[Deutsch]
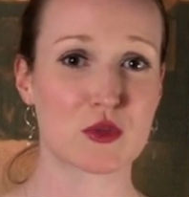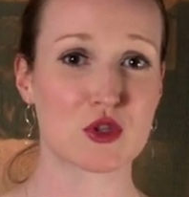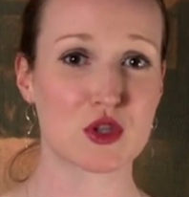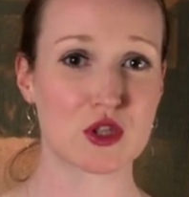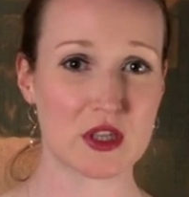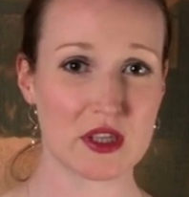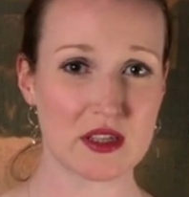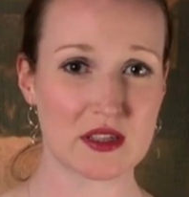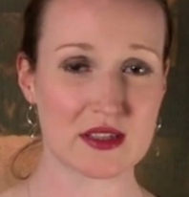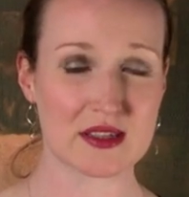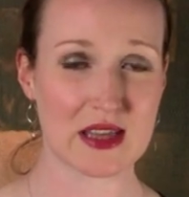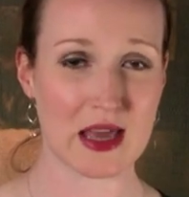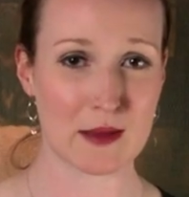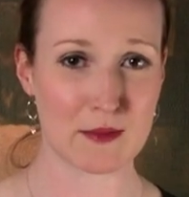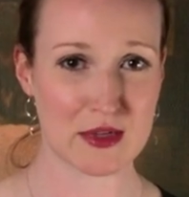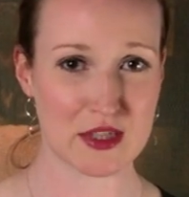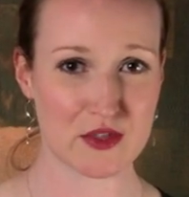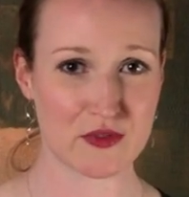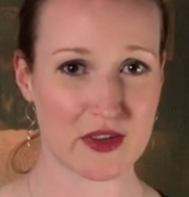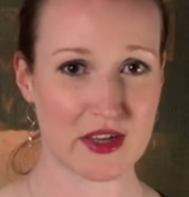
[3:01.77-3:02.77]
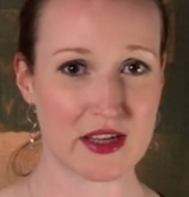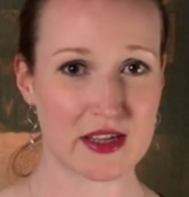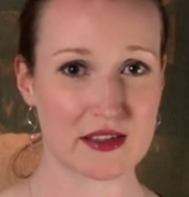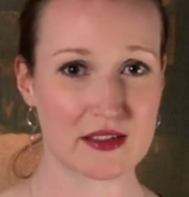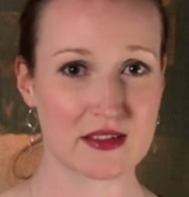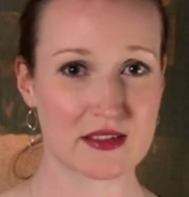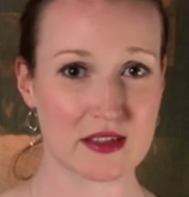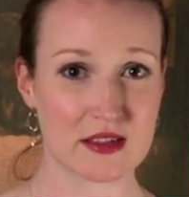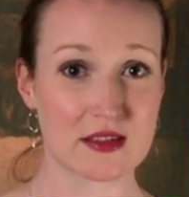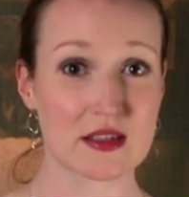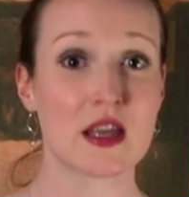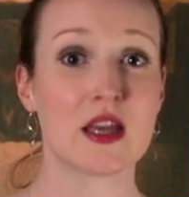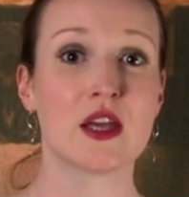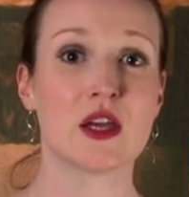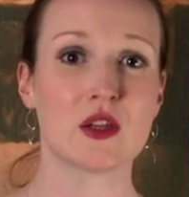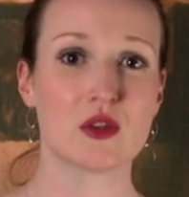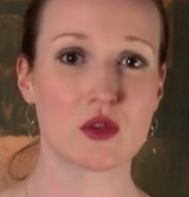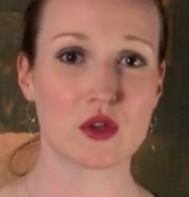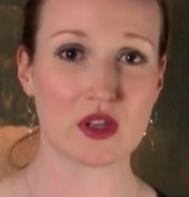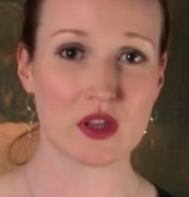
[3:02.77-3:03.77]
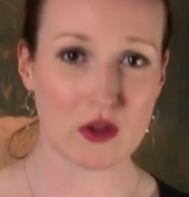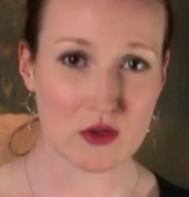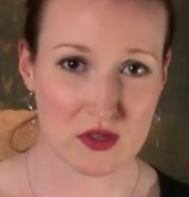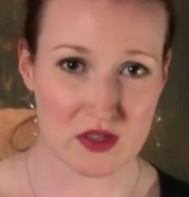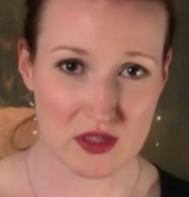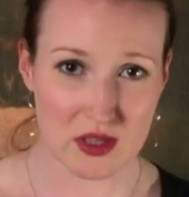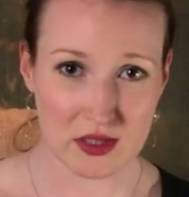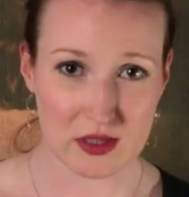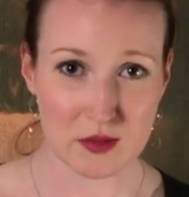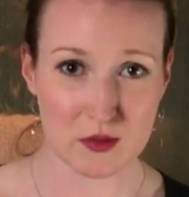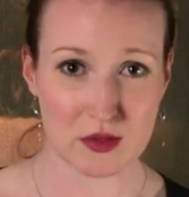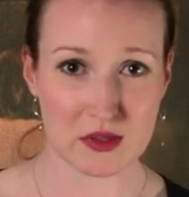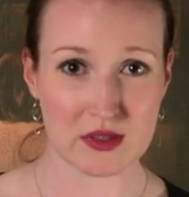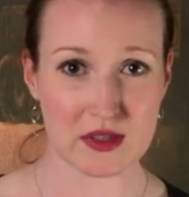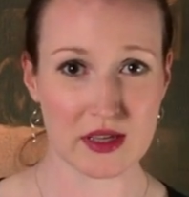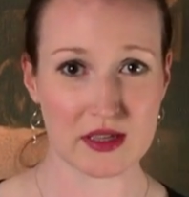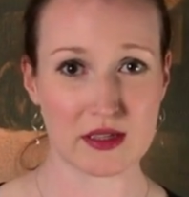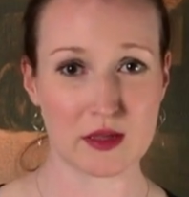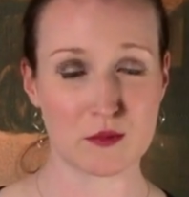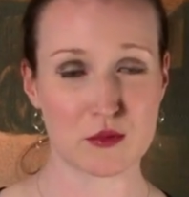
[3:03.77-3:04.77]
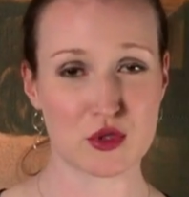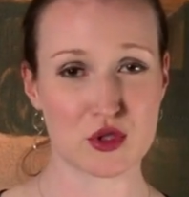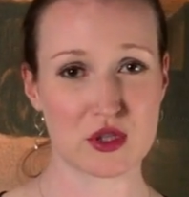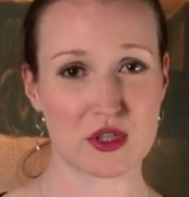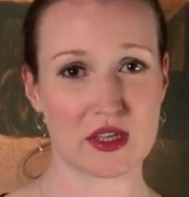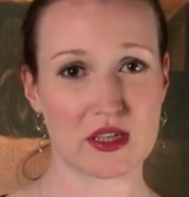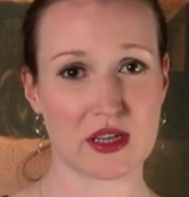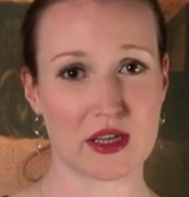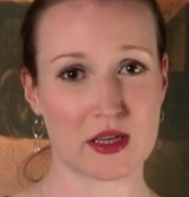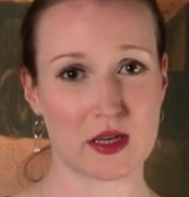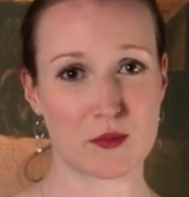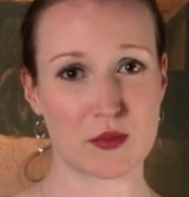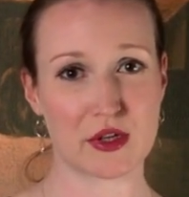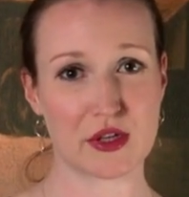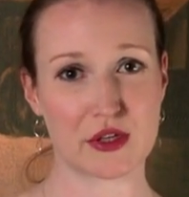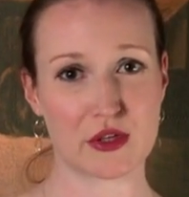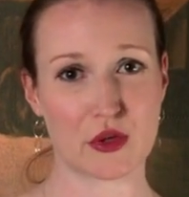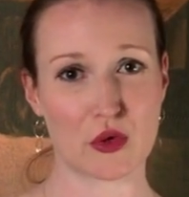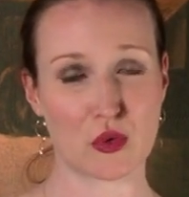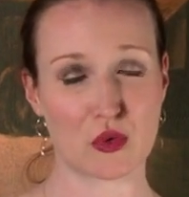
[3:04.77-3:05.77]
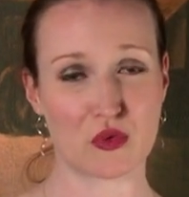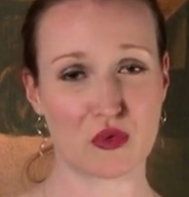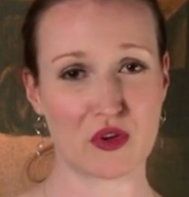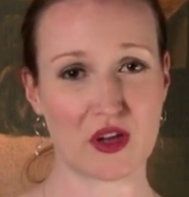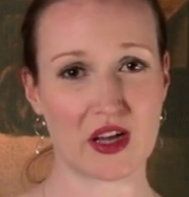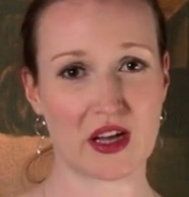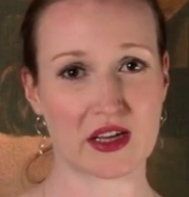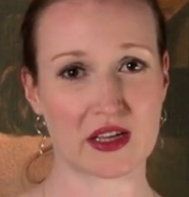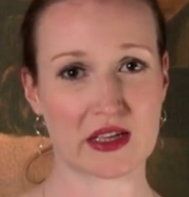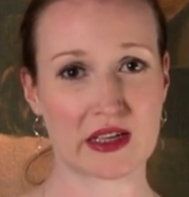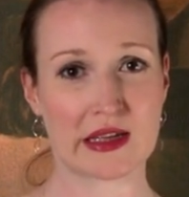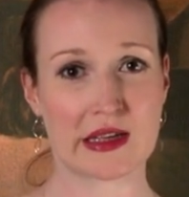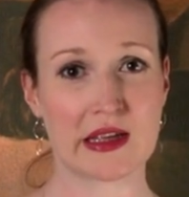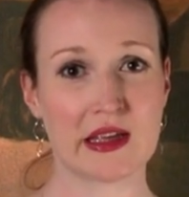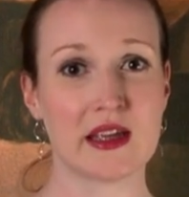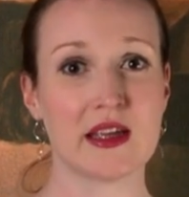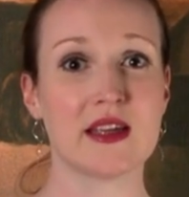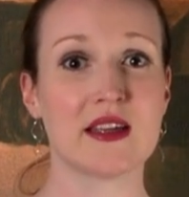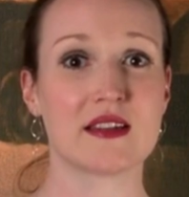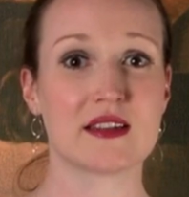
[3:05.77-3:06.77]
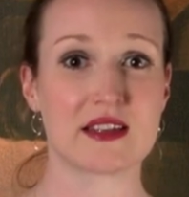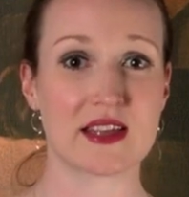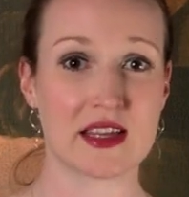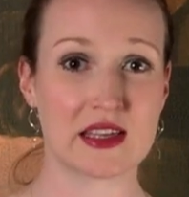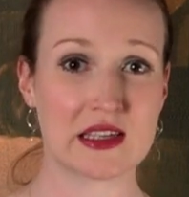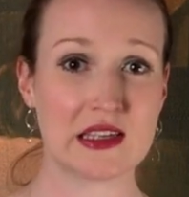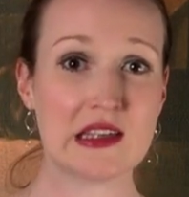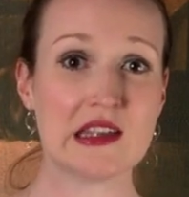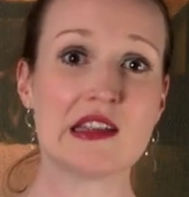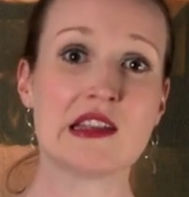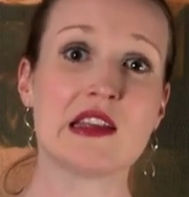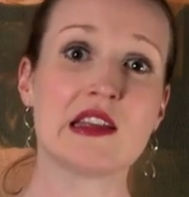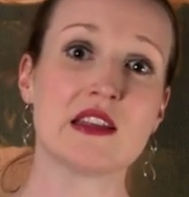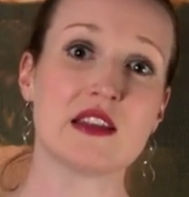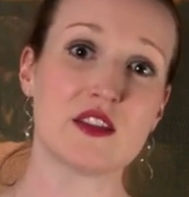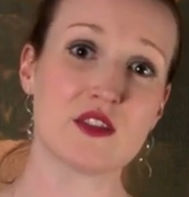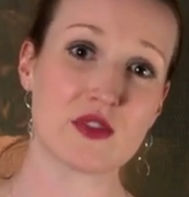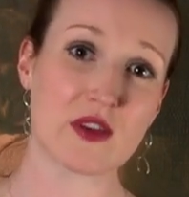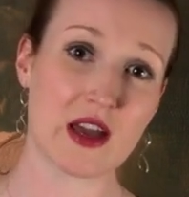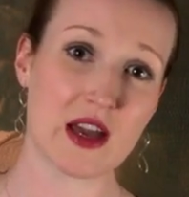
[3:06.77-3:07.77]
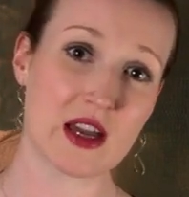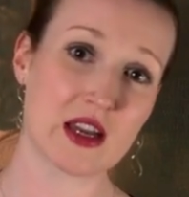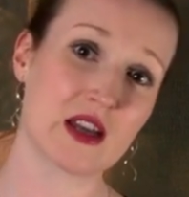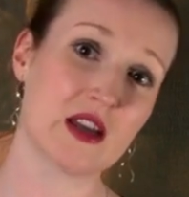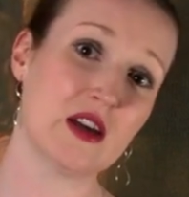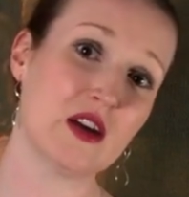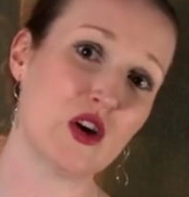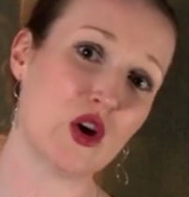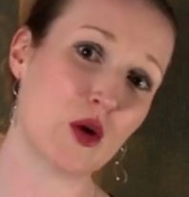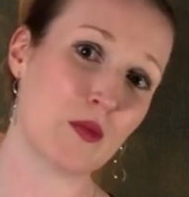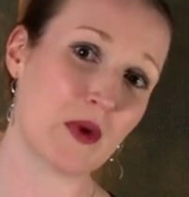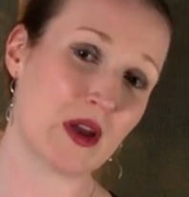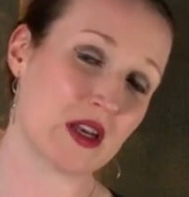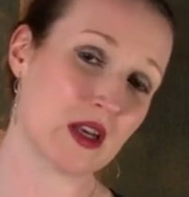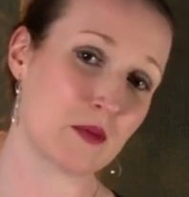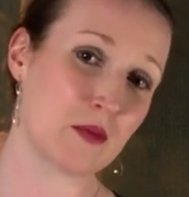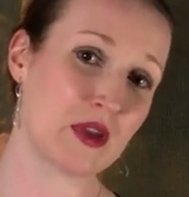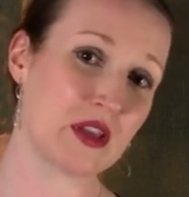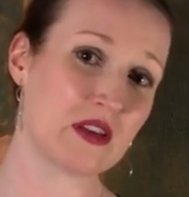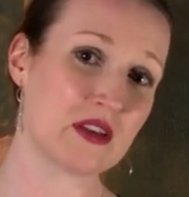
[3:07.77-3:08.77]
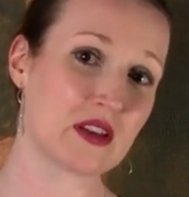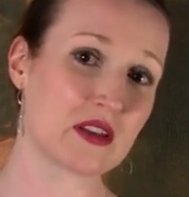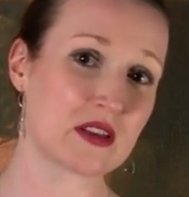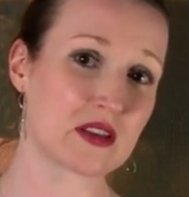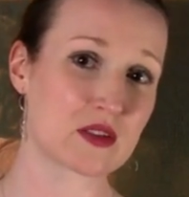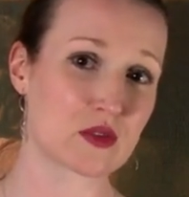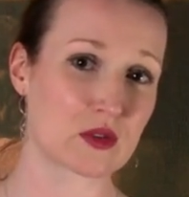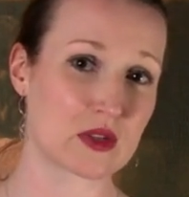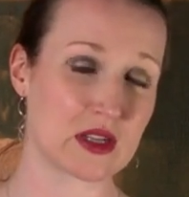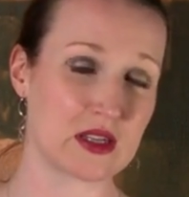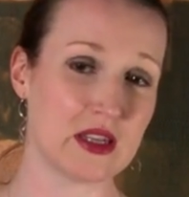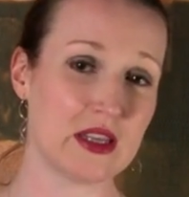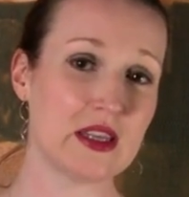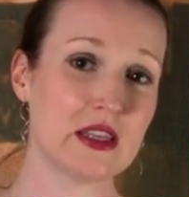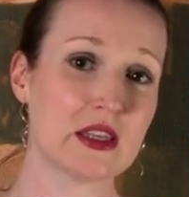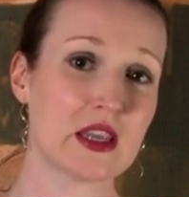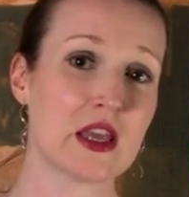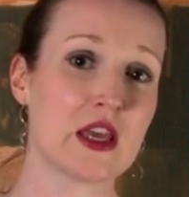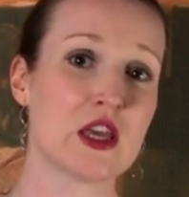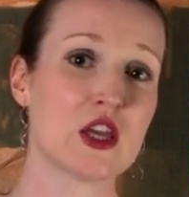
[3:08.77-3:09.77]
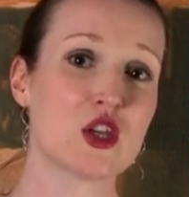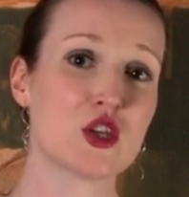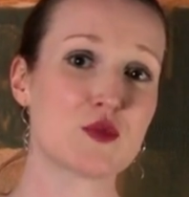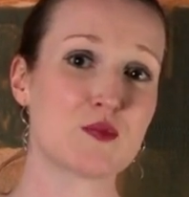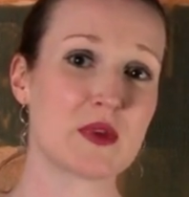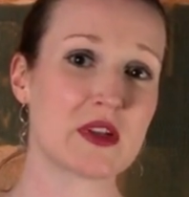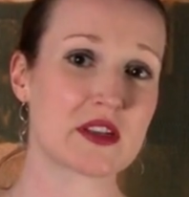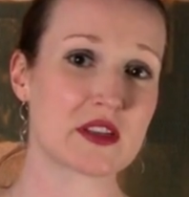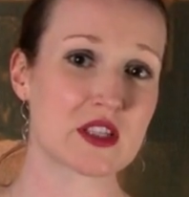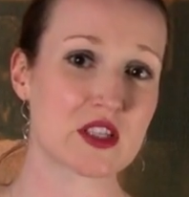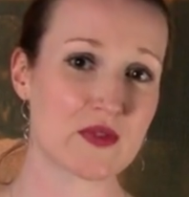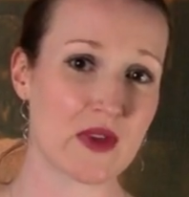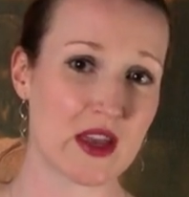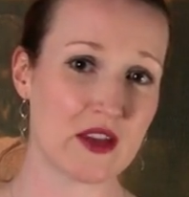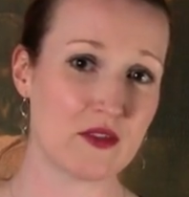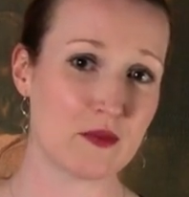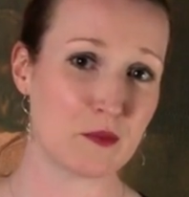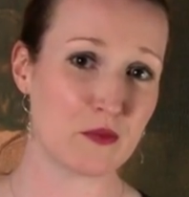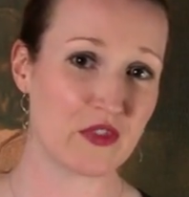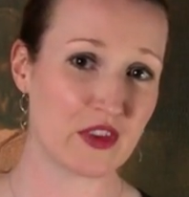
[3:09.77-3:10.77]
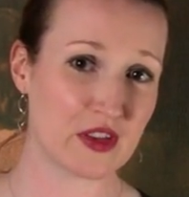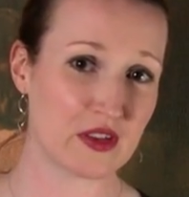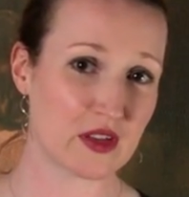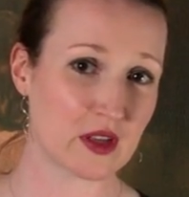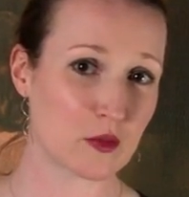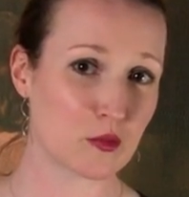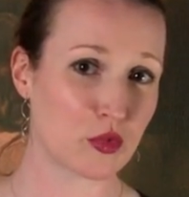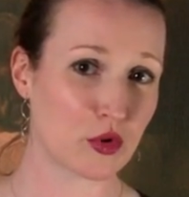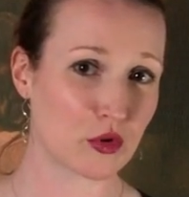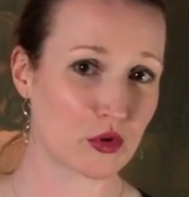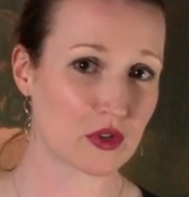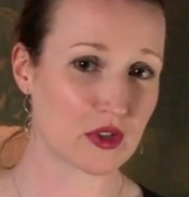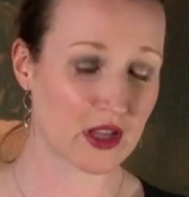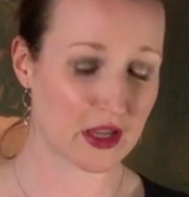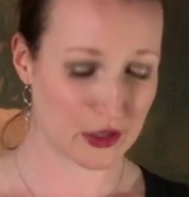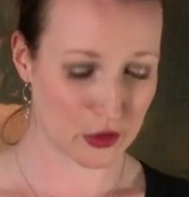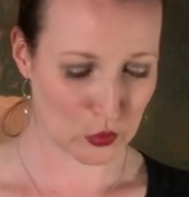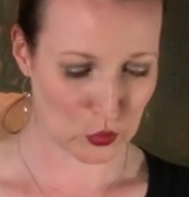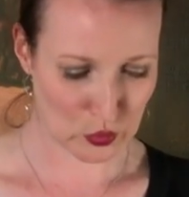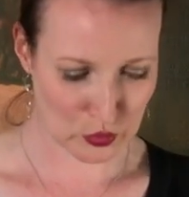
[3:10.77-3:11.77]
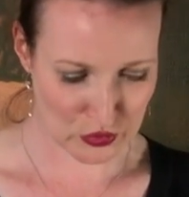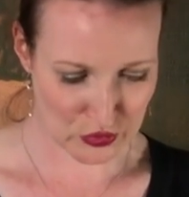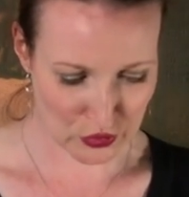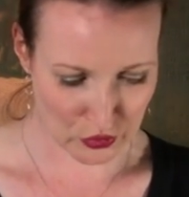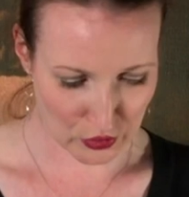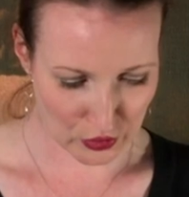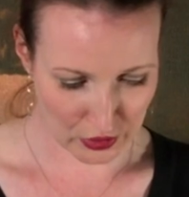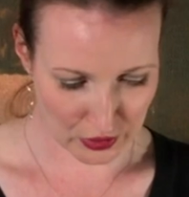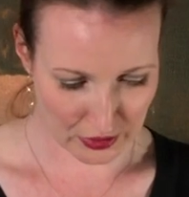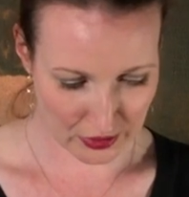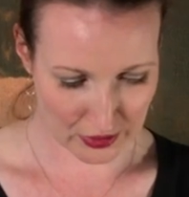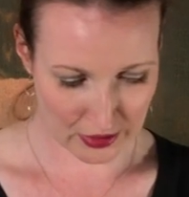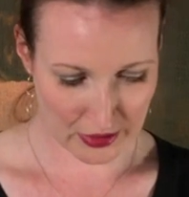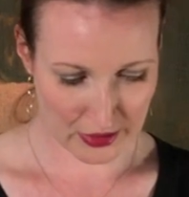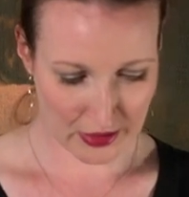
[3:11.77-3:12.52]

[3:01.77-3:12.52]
Bestehen des Arbeitsverhältnisses durchaus nach dem, nach dem Bestehen einer Behinderung fragen. Denn die Frage, ob einer behindert ist oder nicht, spielt in zwei wichtigen Punkten eine große Rolle.